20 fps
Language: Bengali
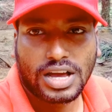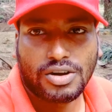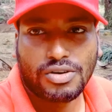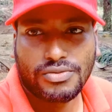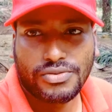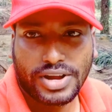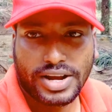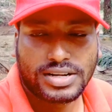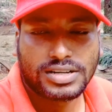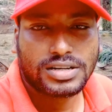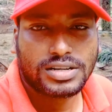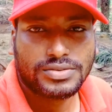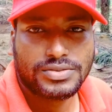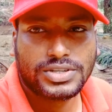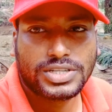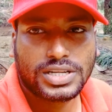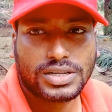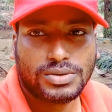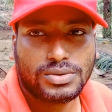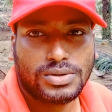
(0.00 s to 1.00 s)
কারণ ফ্যাক্টরি
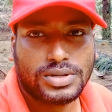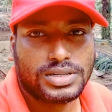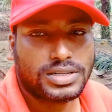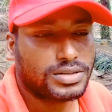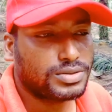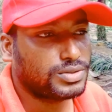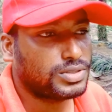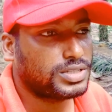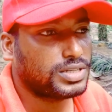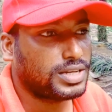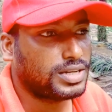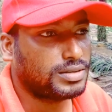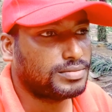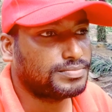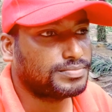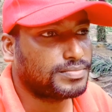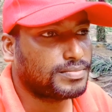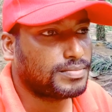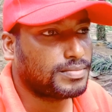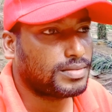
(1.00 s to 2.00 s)
ভিসাগুলো এটা হচ্ছে
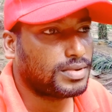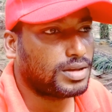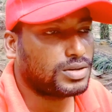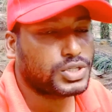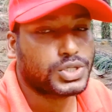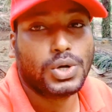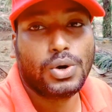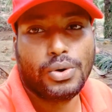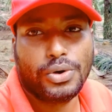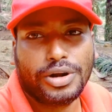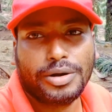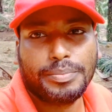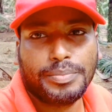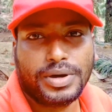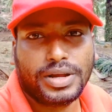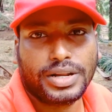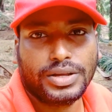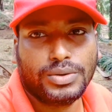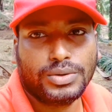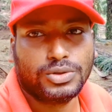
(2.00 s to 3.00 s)
শহরের
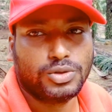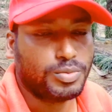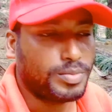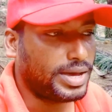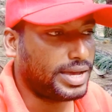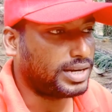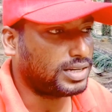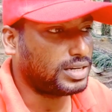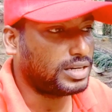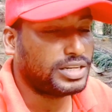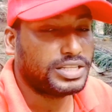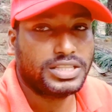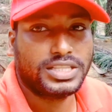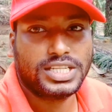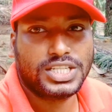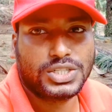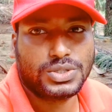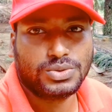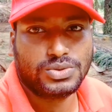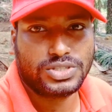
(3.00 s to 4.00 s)
পারে অথবা একটা
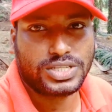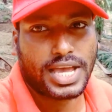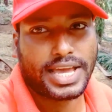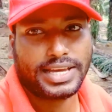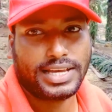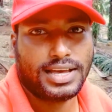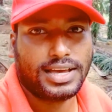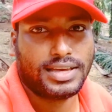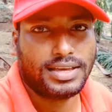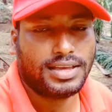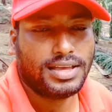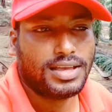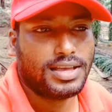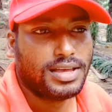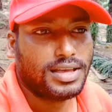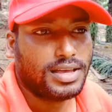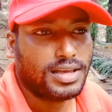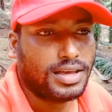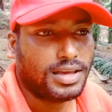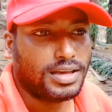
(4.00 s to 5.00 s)
নির্দিষ্ট জায়গায়
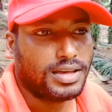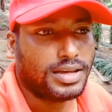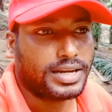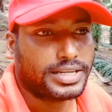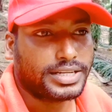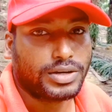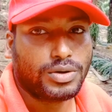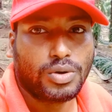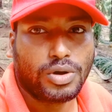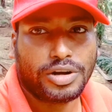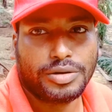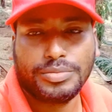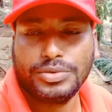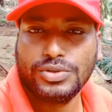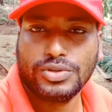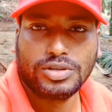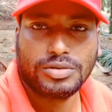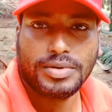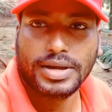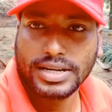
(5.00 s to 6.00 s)
একটা ঘরের
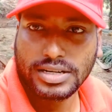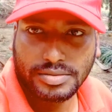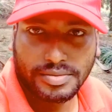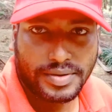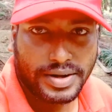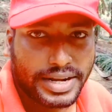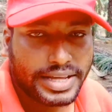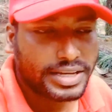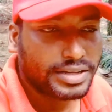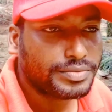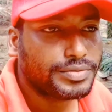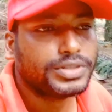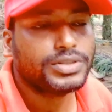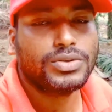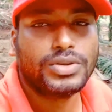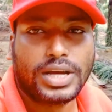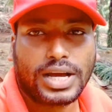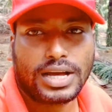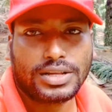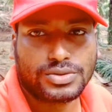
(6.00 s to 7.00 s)
ভিতরে বা একটা বিল্ডিংয়ের
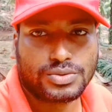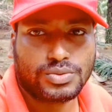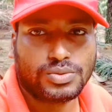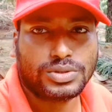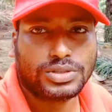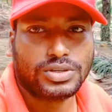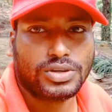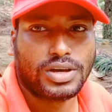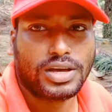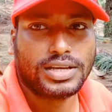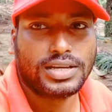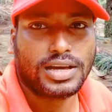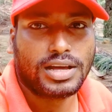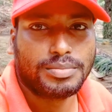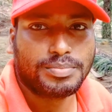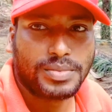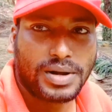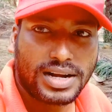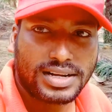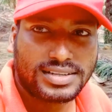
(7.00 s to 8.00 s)
ভিতরে কাজ করতে হয়
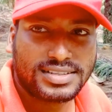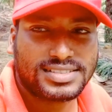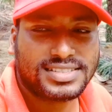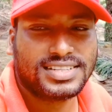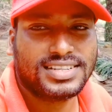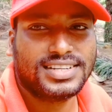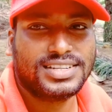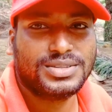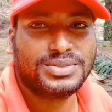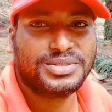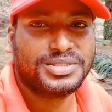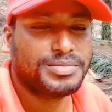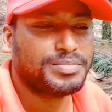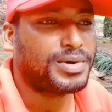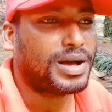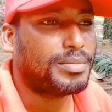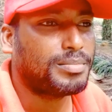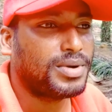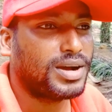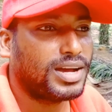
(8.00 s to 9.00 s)
আর প্লান্টেশন এটা হচ্ছে
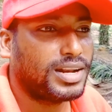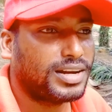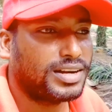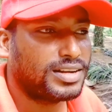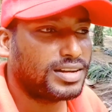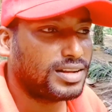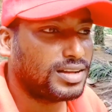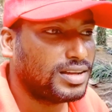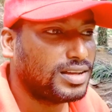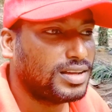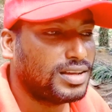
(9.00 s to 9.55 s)
পাম বাগান এটা